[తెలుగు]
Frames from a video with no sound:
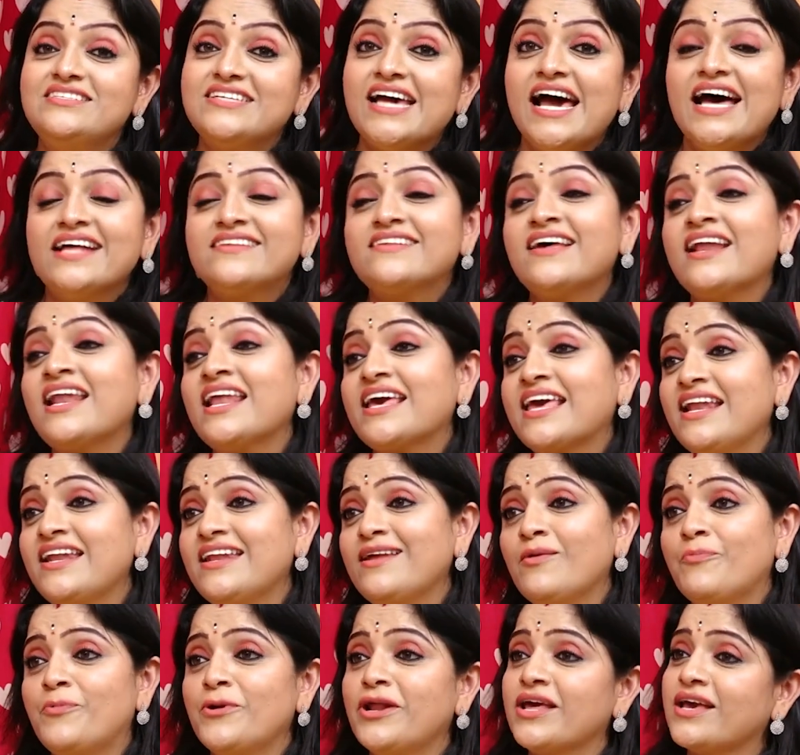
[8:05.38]
జాతరలకు
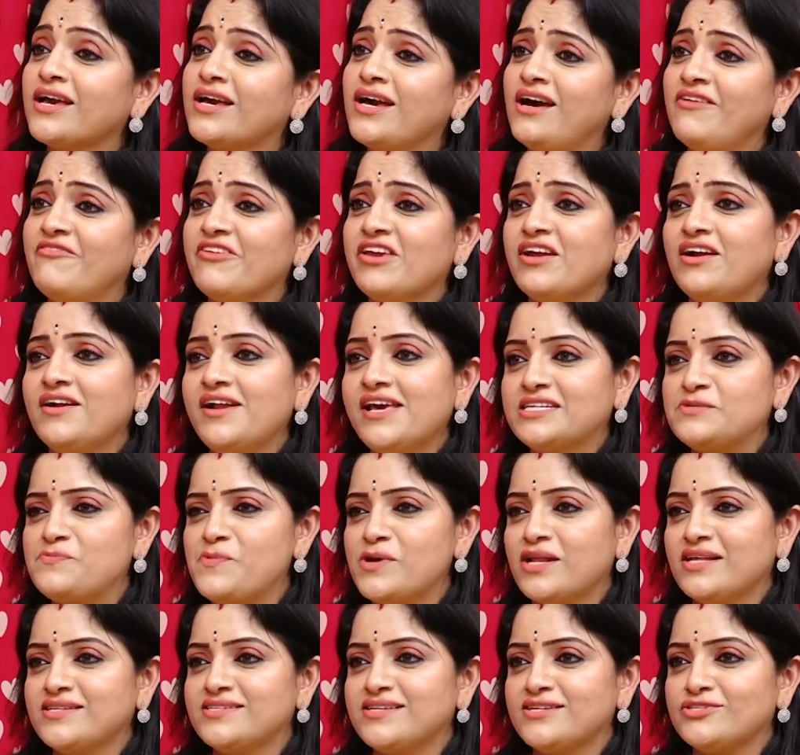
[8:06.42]
వెళ్ళినప్పుడు ఇంకా వియర్డ్
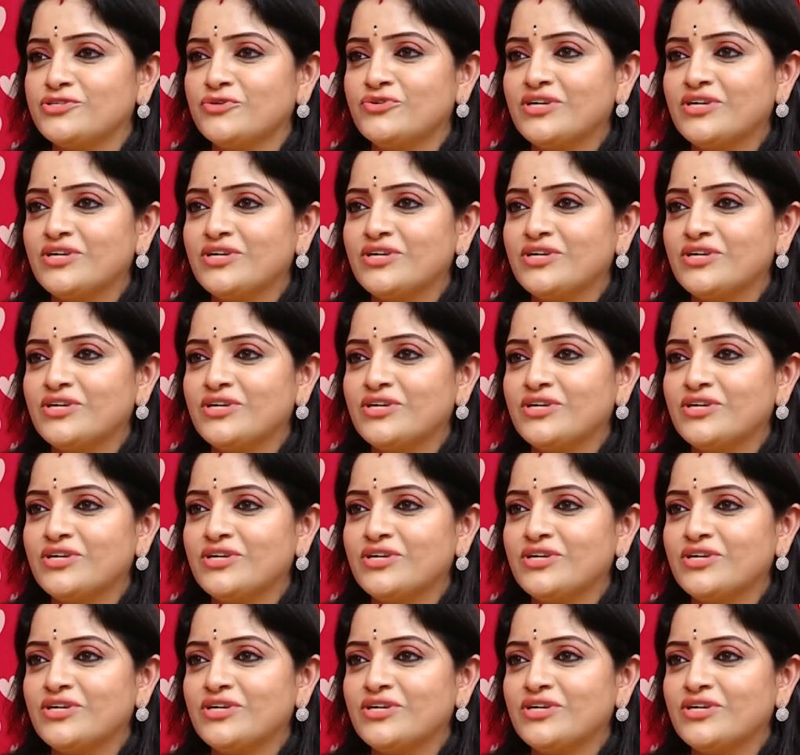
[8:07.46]
ఎక్స్పీరియన్సెస్